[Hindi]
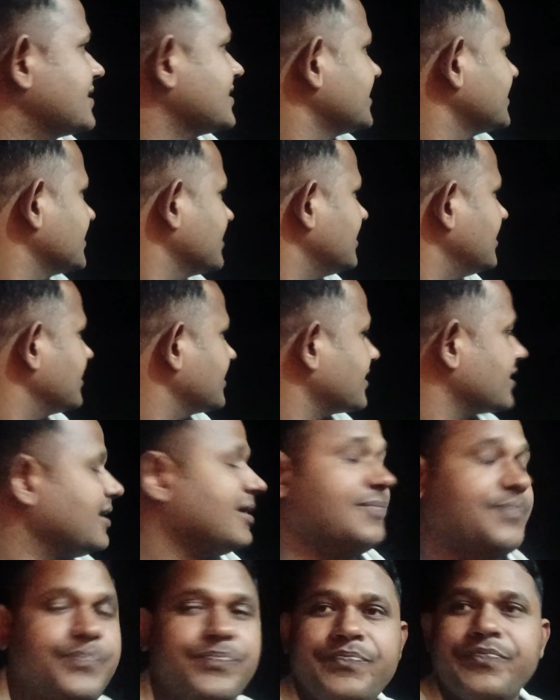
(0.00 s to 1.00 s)
कैसा ठंड लग रहा
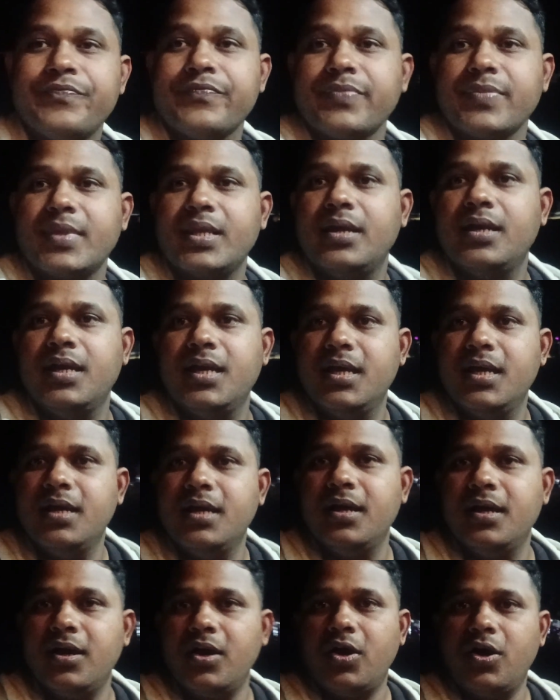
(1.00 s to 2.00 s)
है
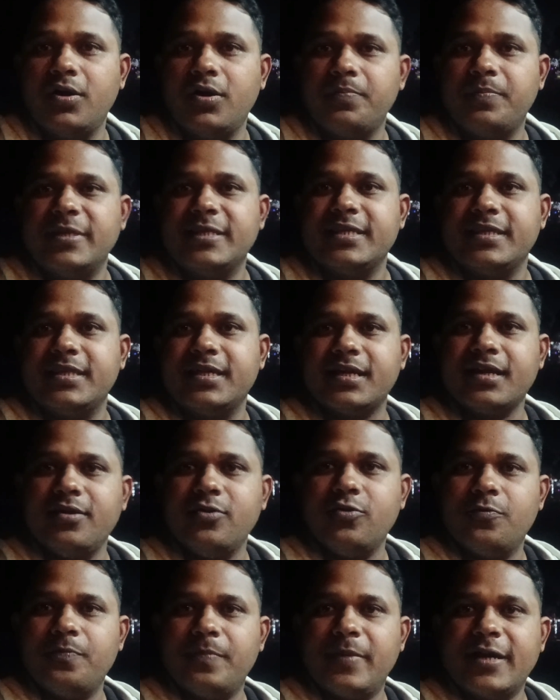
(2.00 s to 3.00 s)
और पीछे देख रहे
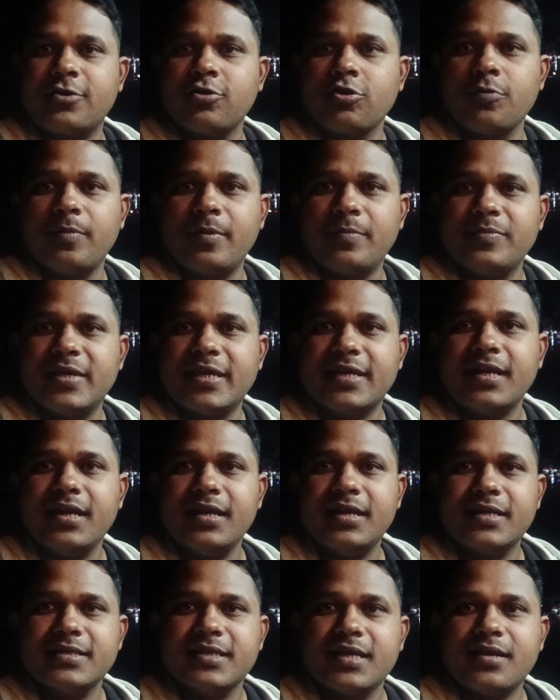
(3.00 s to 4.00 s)
हैं वो पेट्रोल पंप दिख रहा
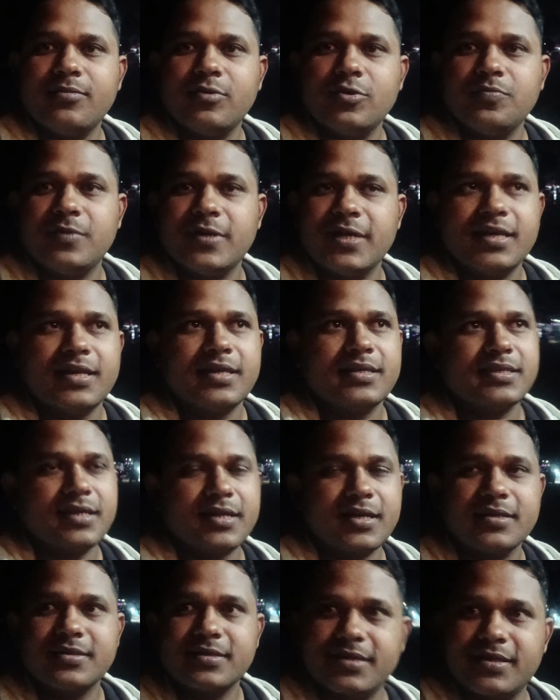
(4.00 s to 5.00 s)
है नज़ारा बहुत बढ़िया रहता
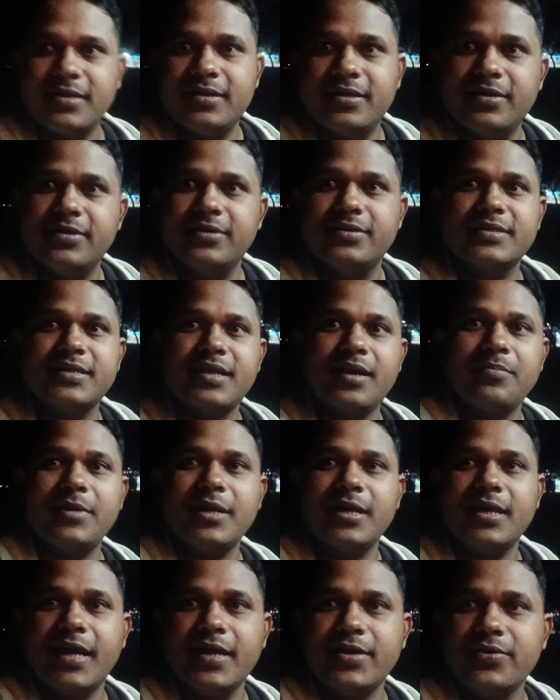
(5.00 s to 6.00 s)
है रात का
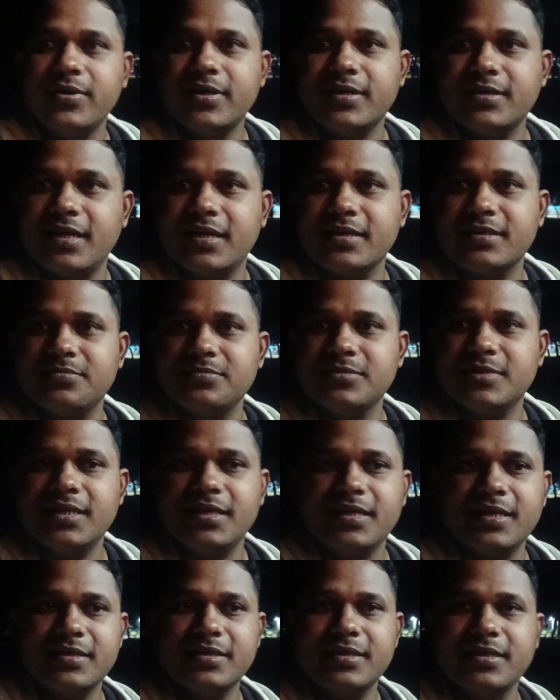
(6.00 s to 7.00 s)
सामने लाइट वाइट एकदम
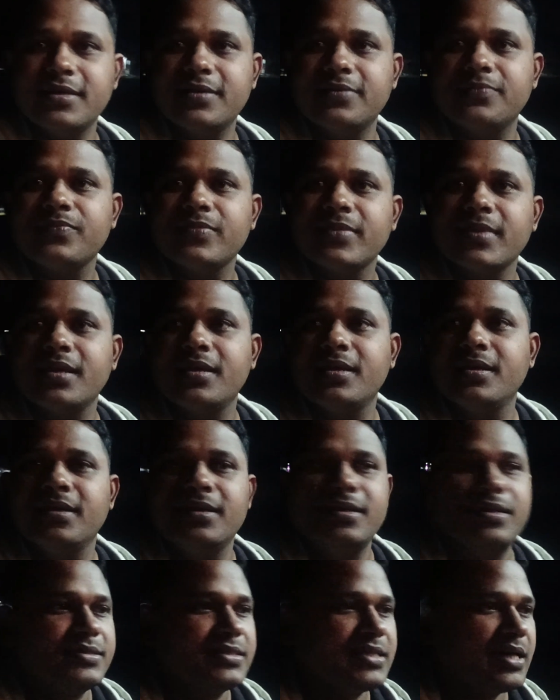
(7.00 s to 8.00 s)
जली रहती है
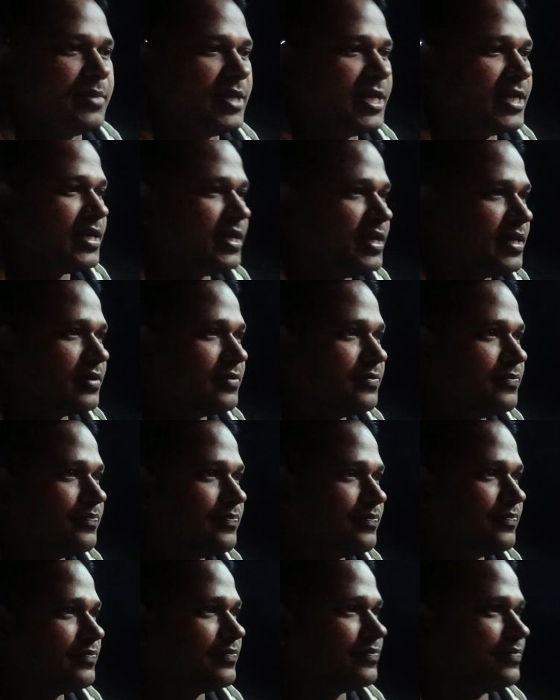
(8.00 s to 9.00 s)
चाबी लगी है
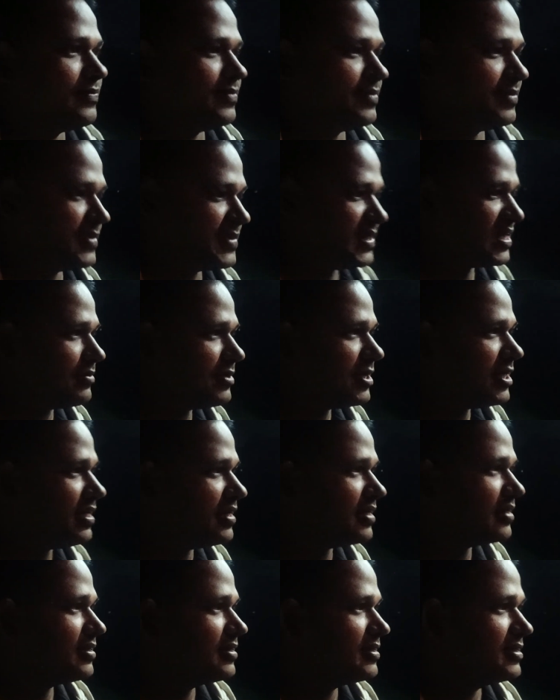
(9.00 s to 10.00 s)
चाबी नहीं है